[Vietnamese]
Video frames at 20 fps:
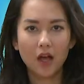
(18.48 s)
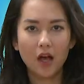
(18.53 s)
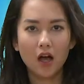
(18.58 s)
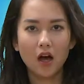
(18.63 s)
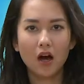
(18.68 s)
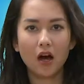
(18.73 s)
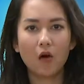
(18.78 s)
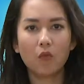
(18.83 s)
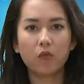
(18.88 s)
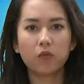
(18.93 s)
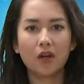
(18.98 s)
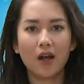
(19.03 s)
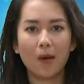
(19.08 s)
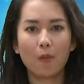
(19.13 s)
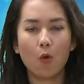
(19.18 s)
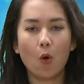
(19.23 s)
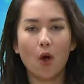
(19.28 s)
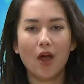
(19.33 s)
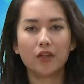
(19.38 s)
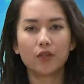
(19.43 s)
Không
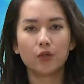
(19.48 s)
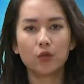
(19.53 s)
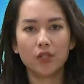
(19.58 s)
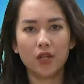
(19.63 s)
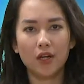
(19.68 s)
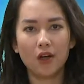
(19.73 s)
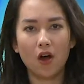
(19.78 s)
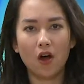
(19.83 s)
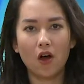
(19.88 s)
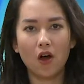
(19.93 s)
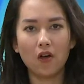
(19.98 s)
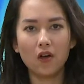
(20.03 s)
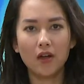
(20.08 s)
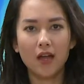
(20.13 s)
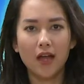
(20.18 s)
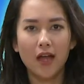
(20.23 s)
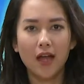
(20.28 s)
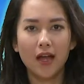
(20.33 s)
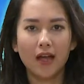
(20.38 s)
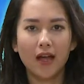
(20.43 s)
nằm ngoài xu thế đó,
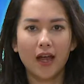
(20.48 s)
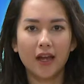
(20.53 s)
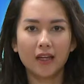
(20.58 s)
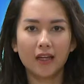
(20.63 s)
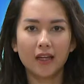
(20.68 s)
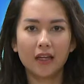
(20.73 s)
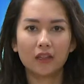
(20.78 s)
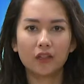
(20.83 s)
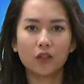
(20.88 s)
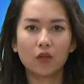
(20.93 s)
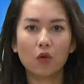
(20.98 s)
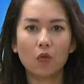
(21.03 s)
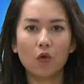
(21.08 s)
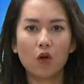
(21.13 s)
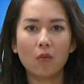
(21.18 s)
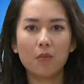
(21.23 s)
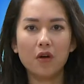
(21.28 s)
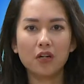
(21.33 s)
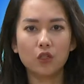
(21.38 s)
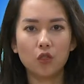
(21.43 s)
ngành điện cũng
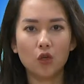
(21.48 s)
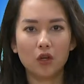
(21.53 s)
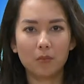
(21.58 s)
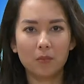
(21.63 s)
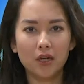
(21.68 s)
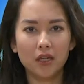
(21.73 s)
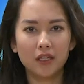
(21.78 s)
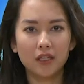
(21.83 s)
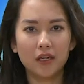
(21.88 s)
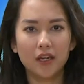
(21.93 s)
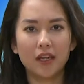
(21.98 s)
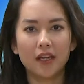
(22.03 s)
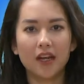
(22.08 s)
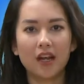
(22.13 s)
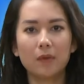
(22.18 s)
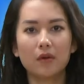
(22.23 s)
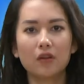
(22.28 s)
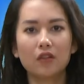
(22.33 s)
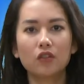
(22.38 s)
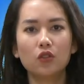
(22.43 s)
có bước chuyển mình để
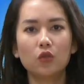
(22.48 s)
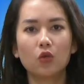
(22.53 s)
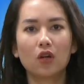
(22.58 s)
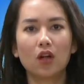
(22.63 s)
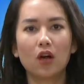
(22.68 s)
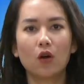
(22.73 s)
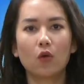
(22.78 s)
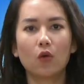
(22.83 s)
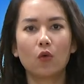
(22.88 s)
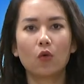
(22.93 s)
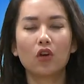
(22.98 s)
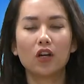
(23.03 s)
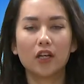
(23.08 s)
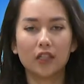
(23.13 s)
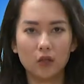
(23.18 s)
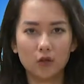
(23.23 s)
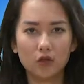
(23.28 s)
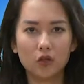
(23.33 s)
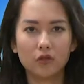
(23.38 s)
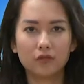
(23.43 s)
đáp ứng nhu cầu của người
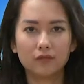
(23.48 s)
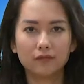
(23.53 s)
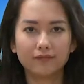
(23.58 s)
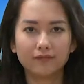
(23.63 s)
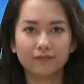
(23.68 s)
tiêu dùng.